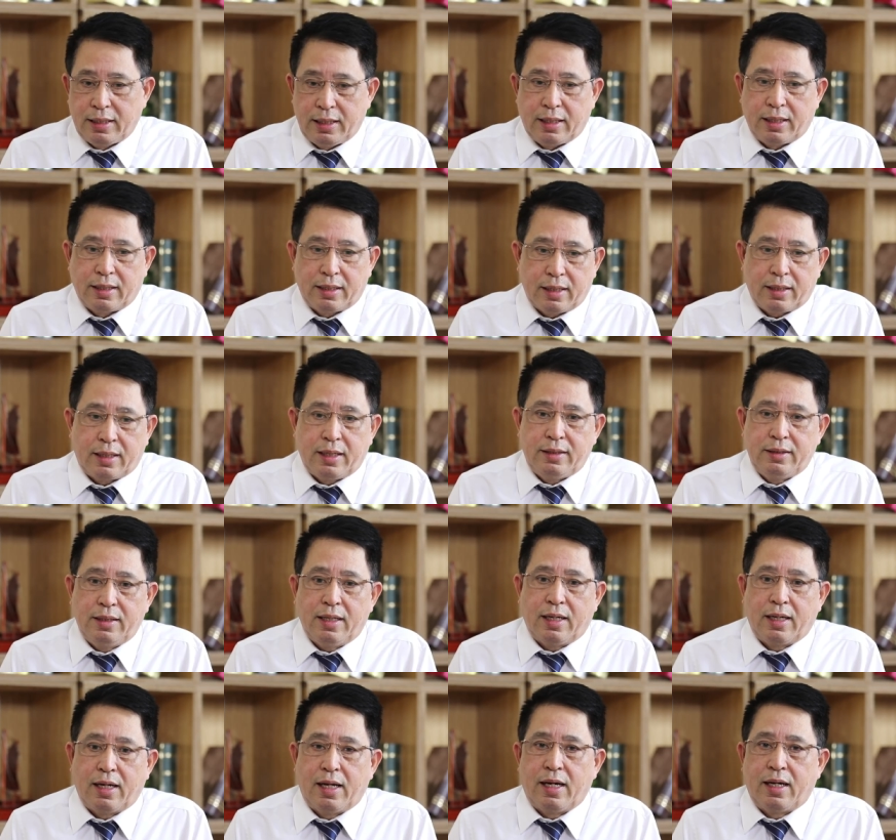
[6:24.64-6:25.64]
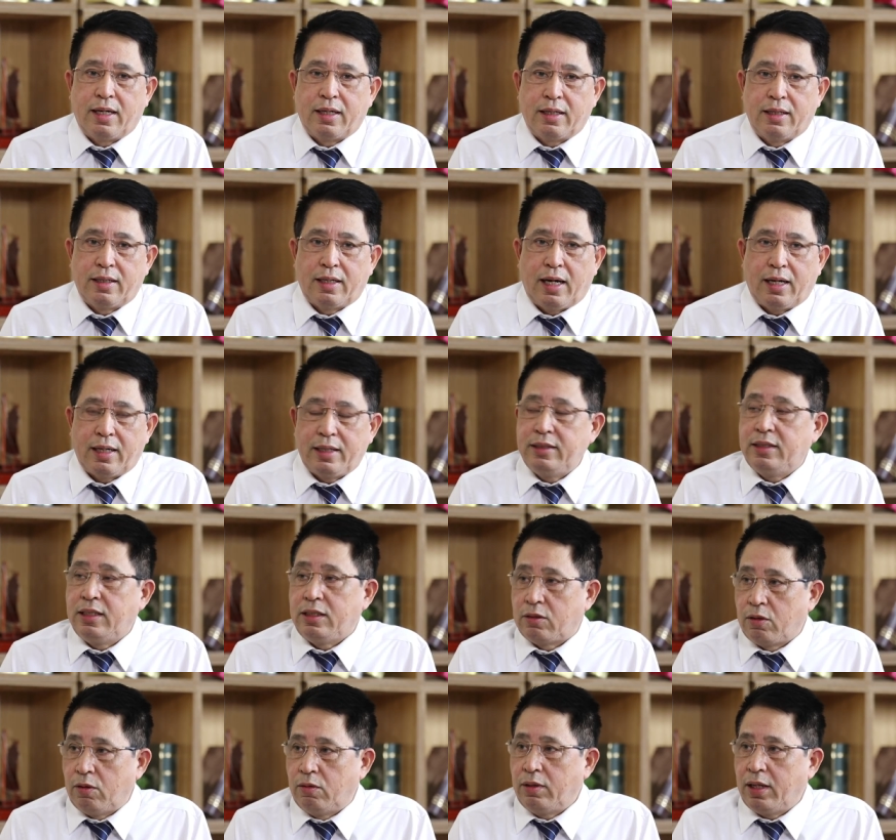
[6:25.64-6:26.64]
thì người ta thấy rằng là các cái
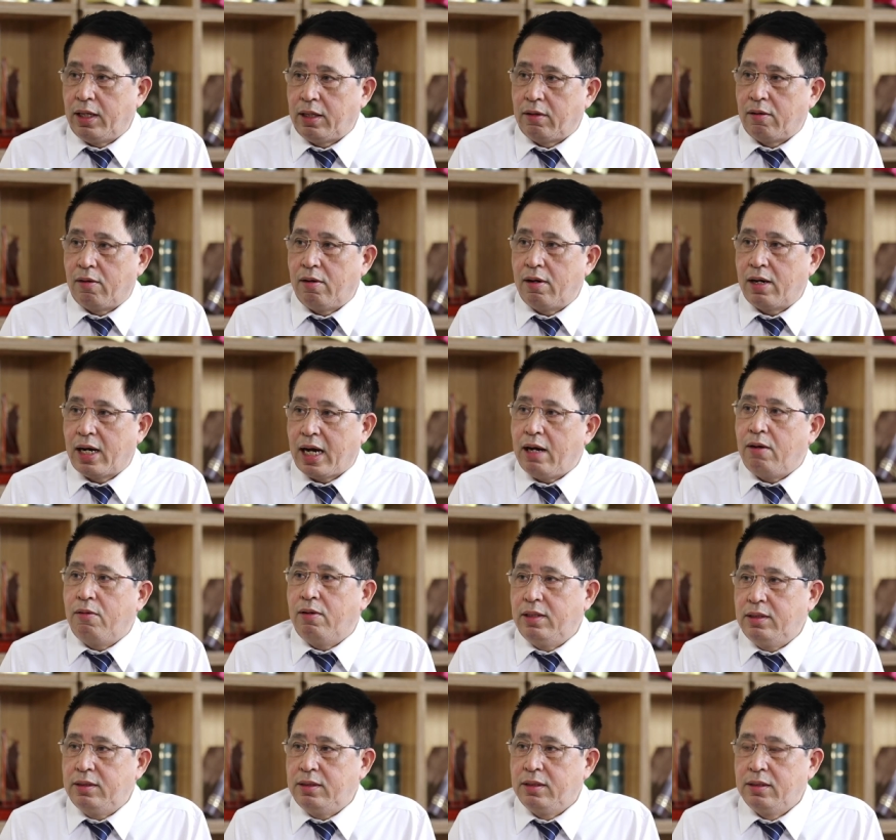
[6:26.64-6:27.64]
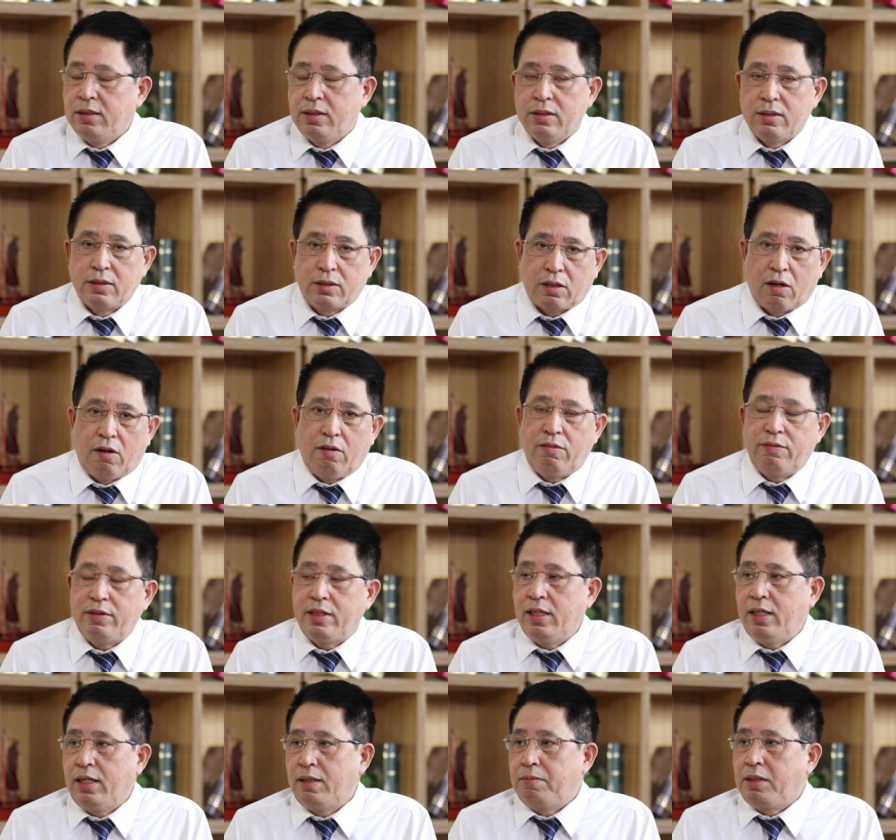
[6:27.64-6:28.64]
chỉ số này nó có cao hơn so
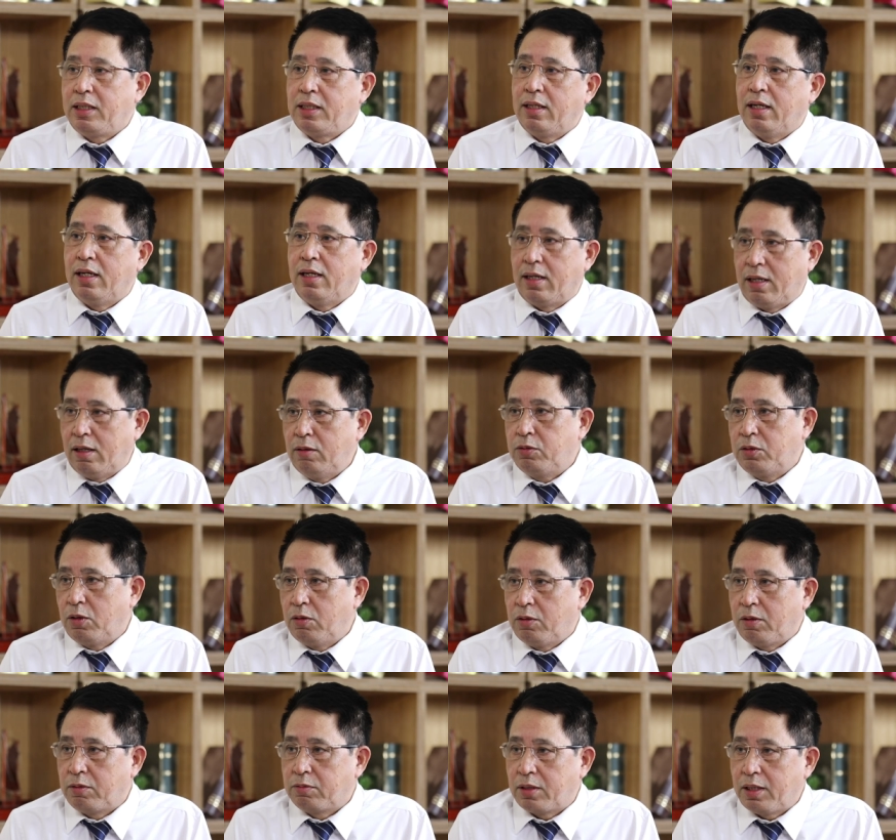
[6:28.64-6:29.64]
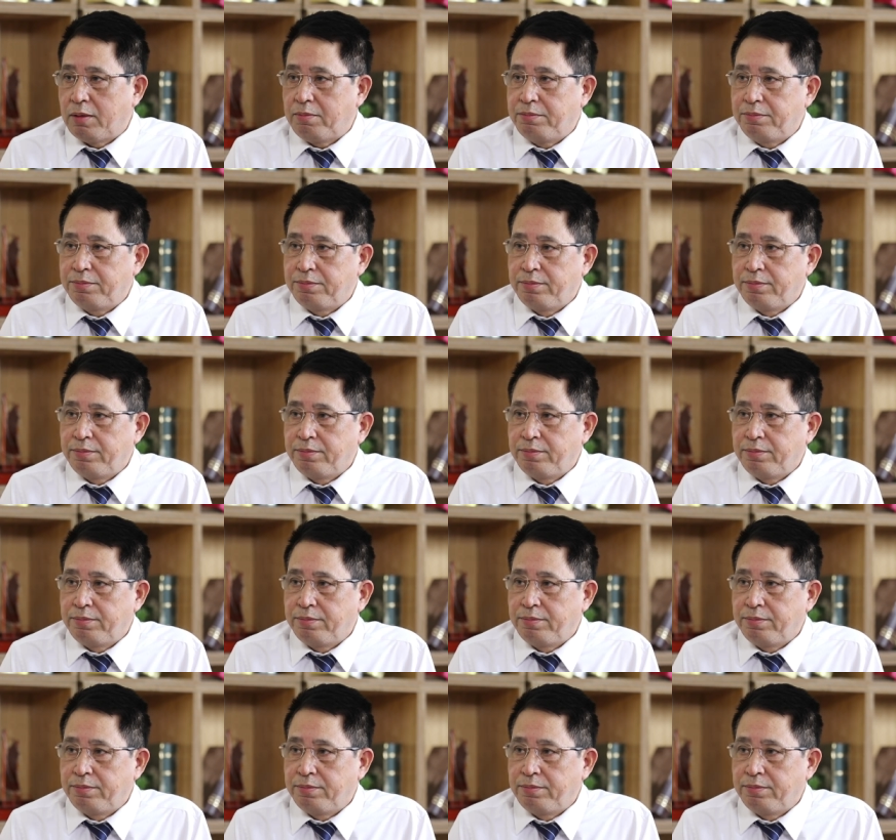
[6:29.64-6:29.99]
với người bình thường không dùng hồng sâm.